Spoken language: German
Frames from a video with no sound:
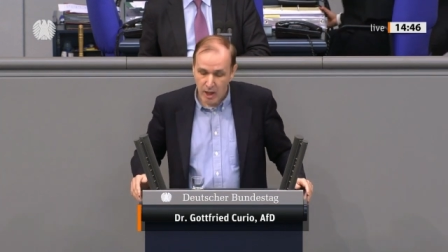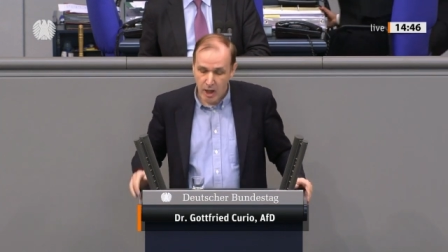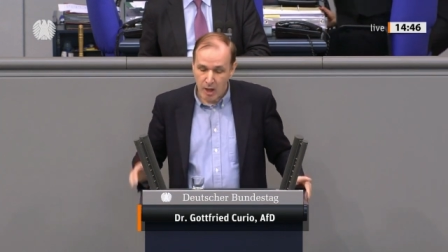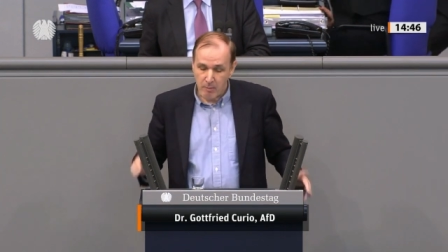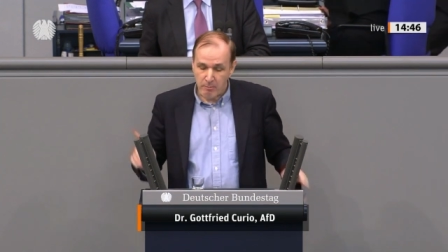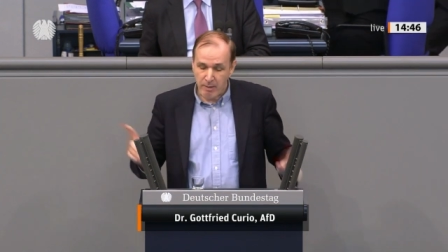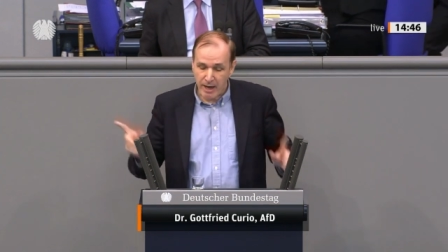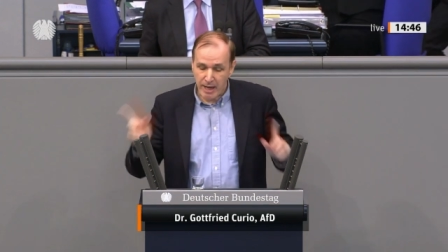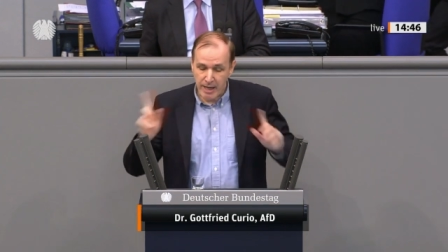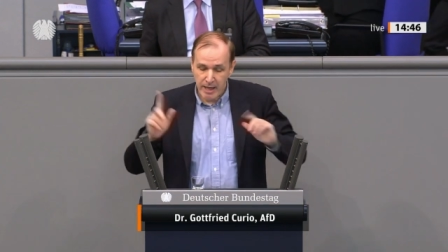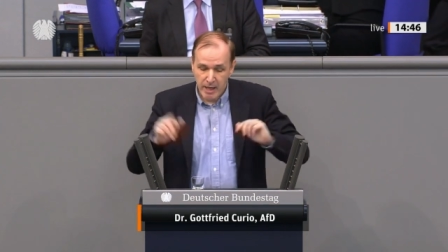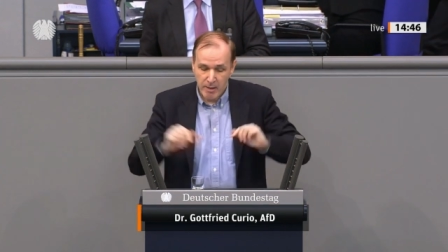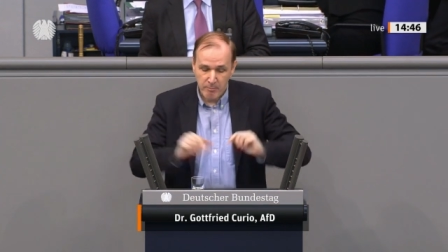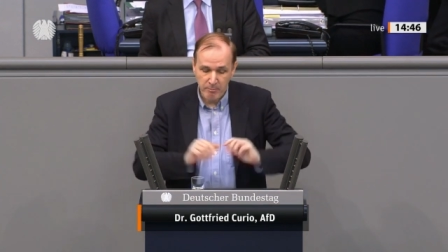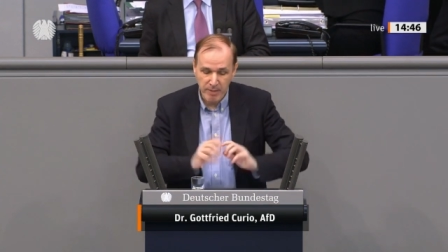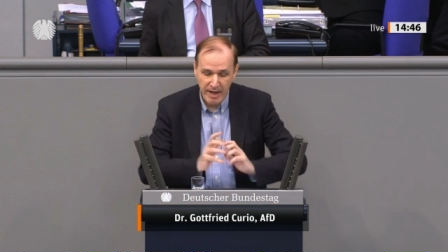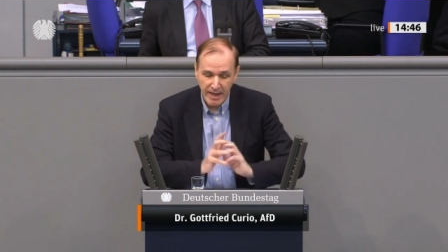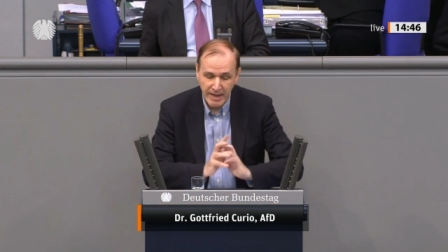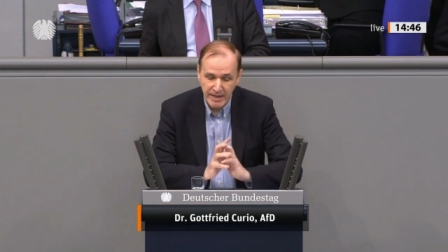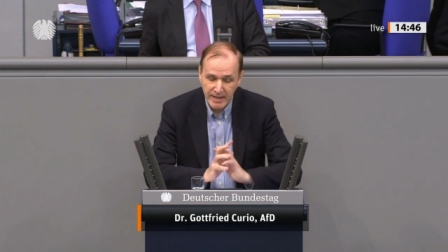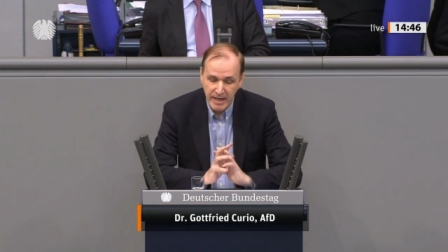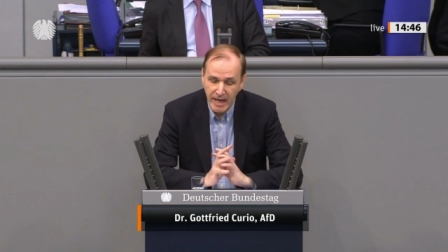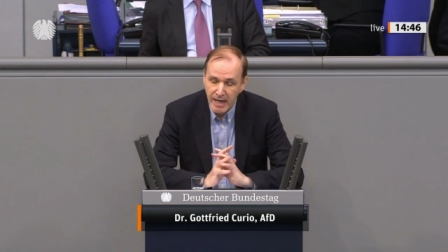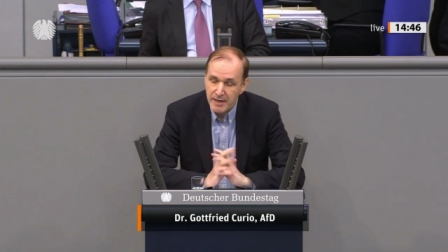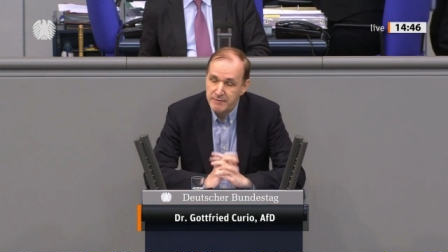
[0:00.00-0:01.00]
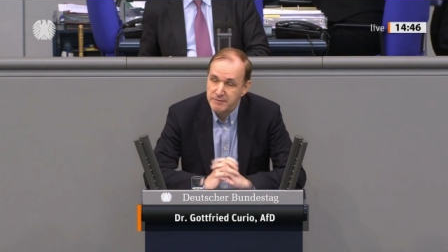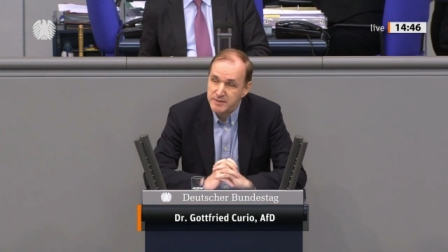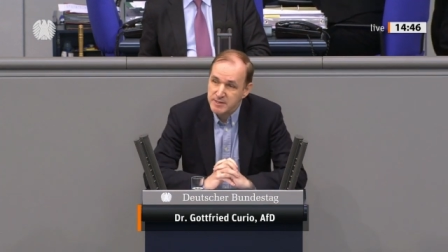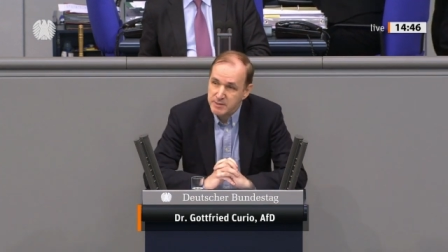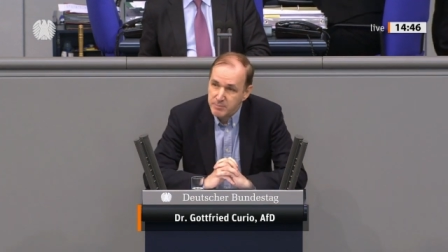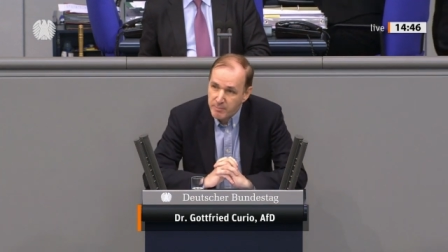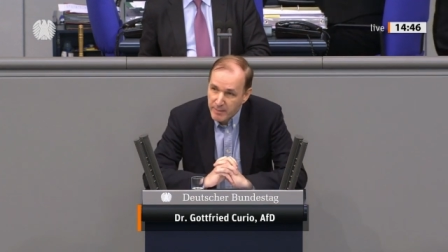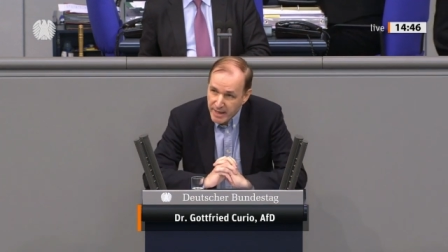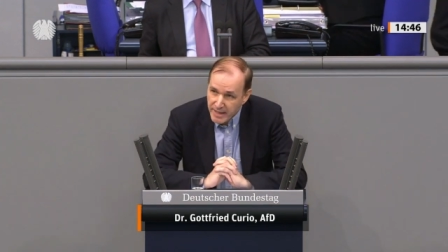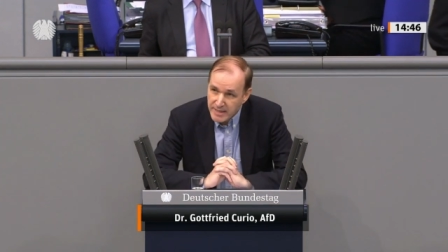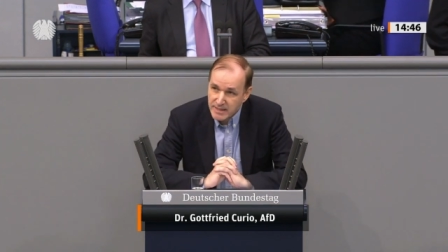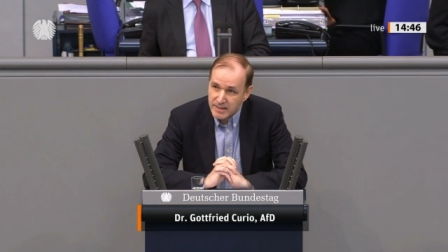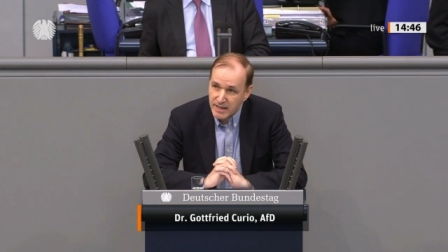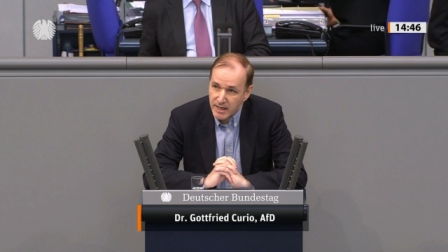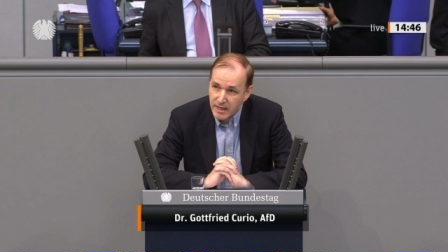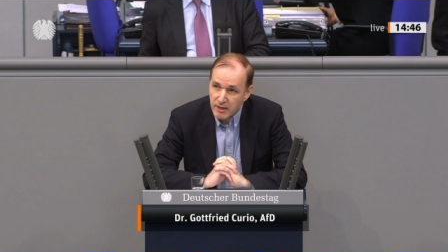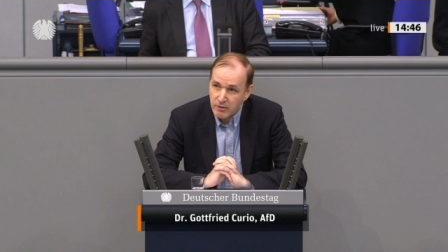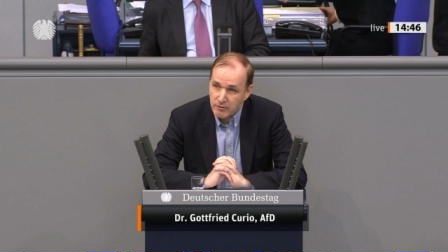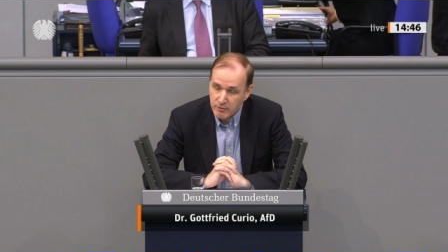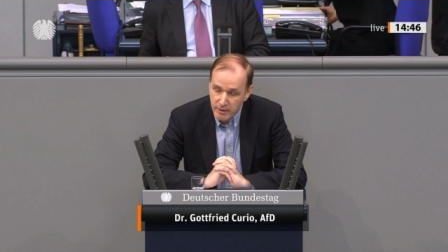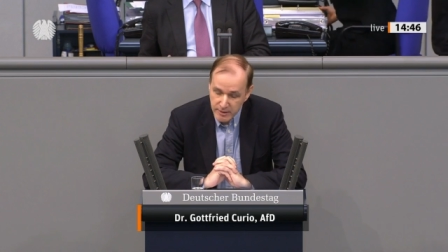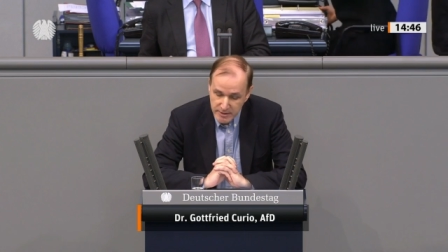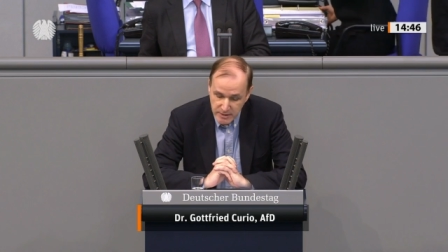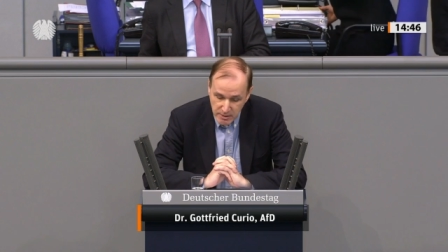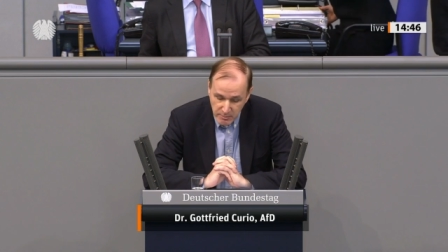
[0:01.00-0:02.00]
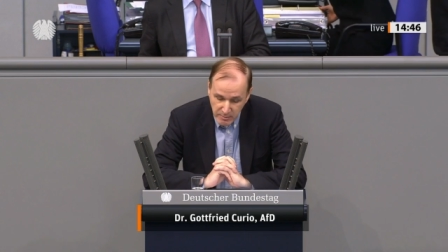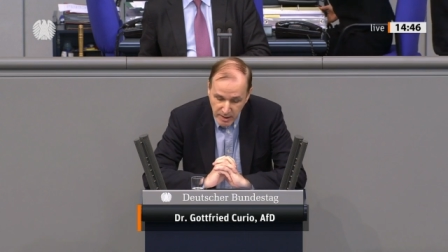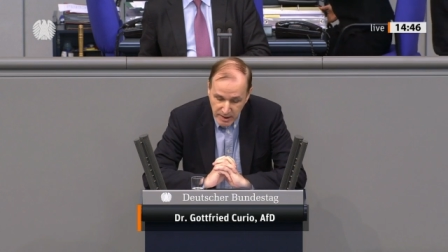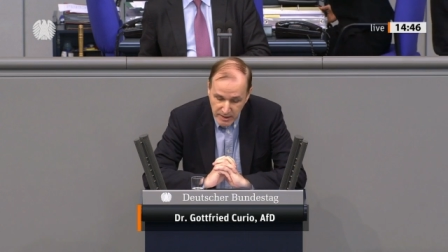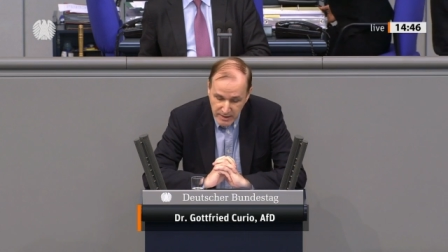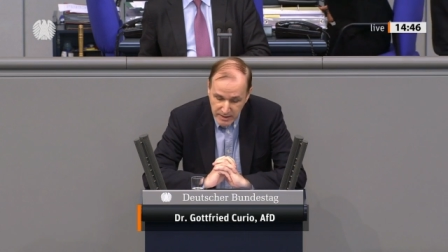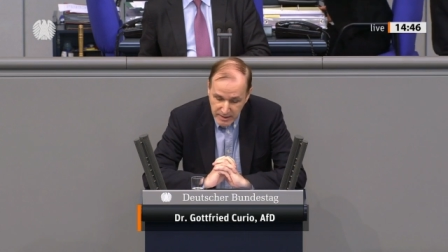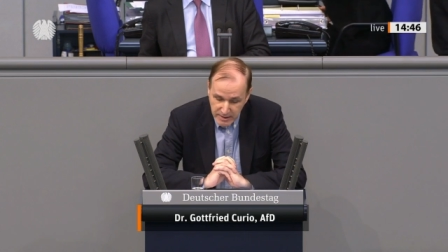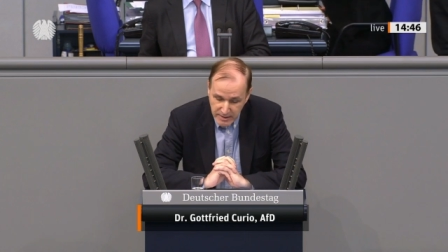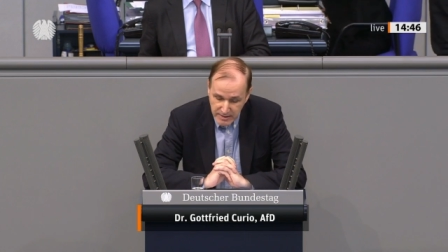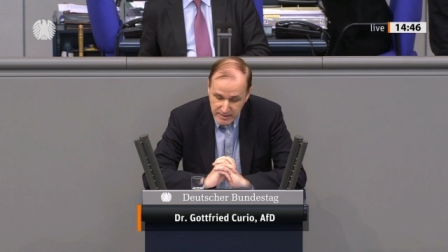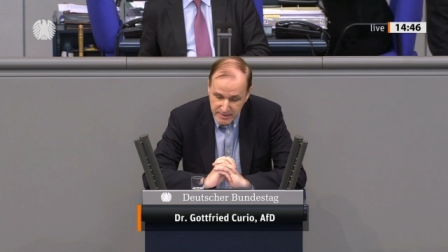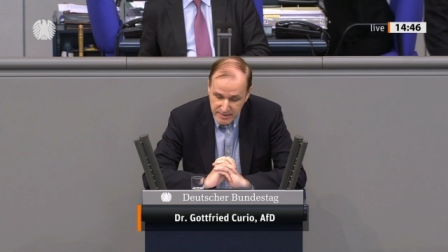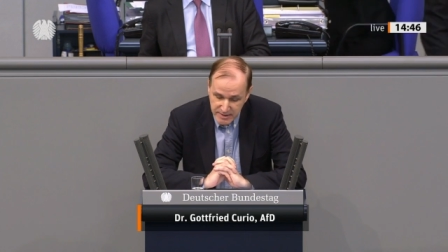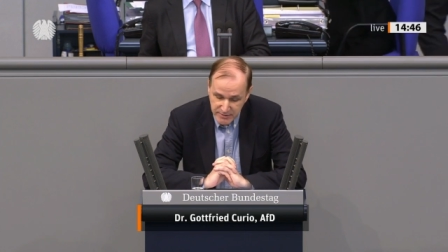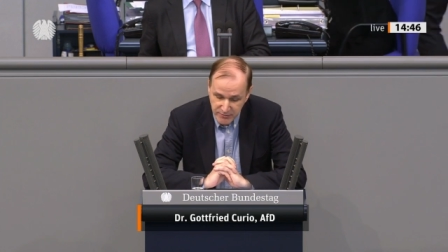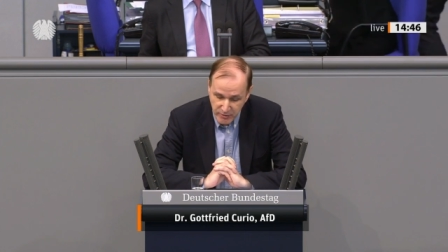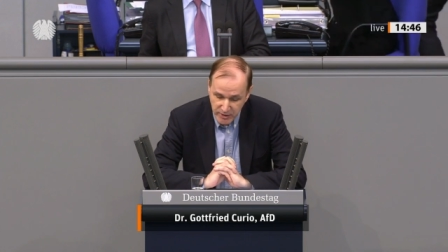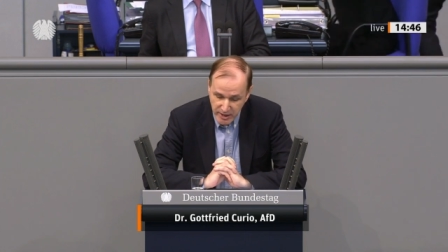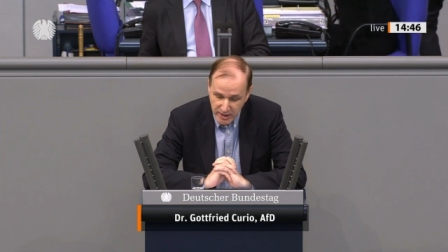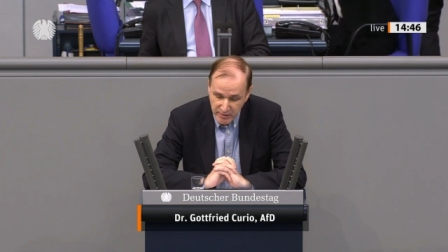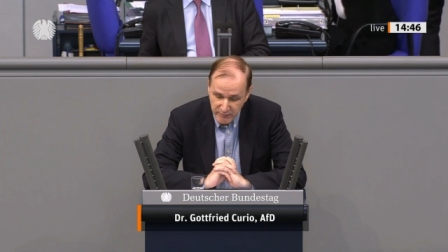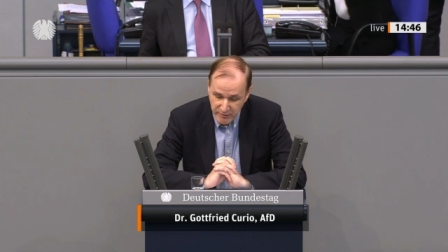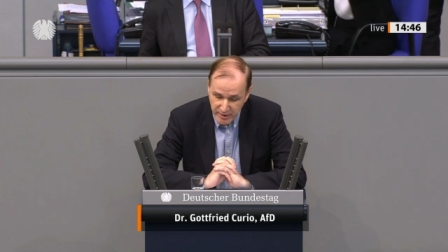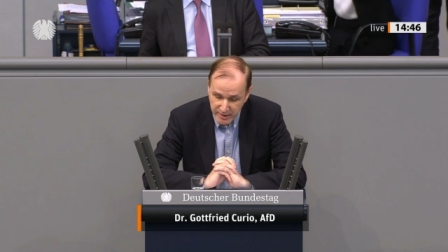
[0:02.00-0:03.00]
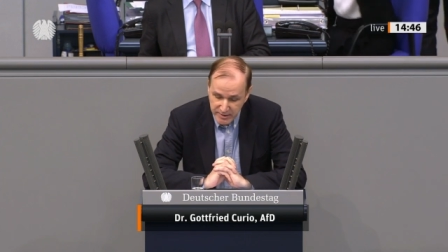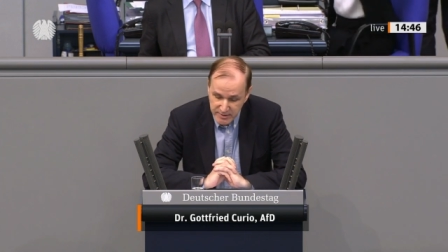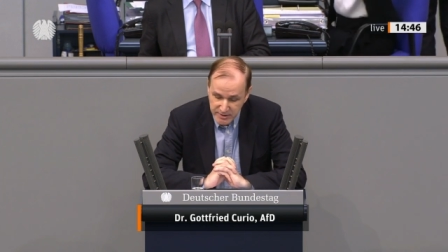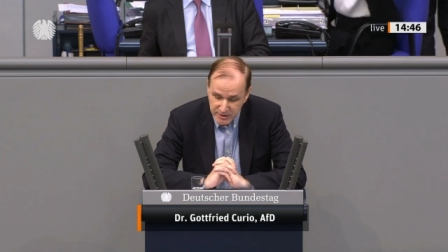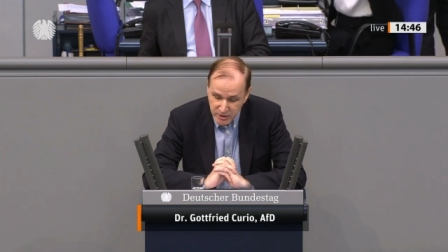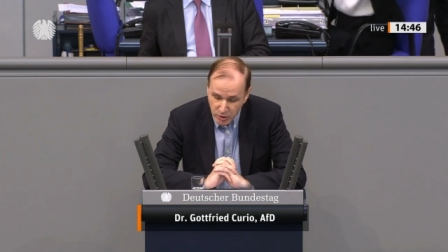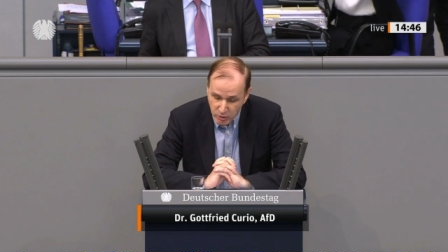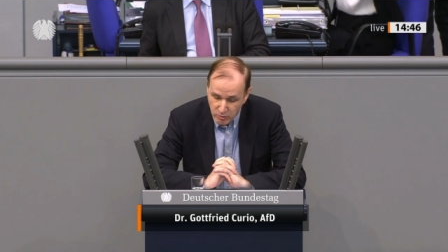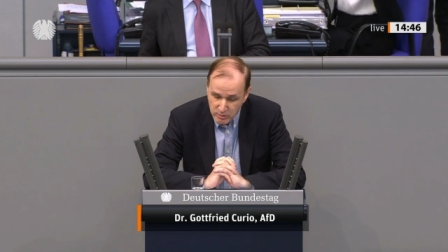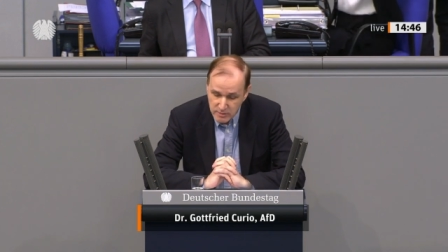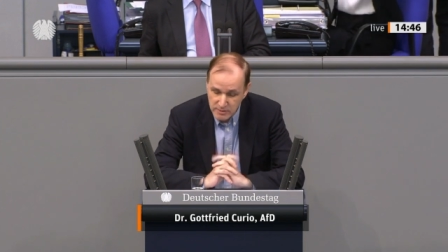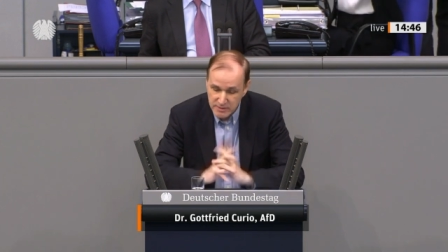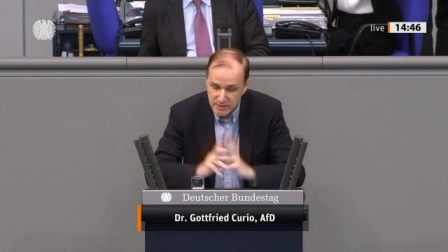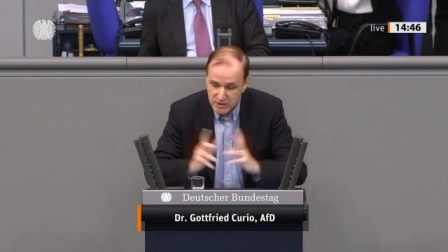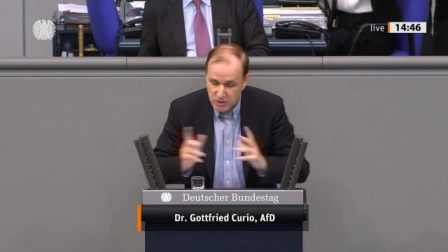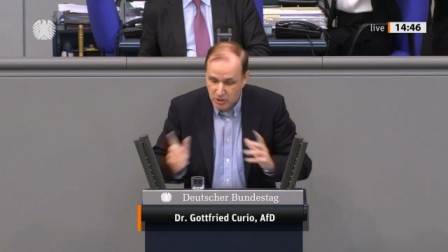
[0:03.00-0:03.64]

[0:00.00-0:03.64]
Bei Black Lives Matter hörte man nichts von Infektionen.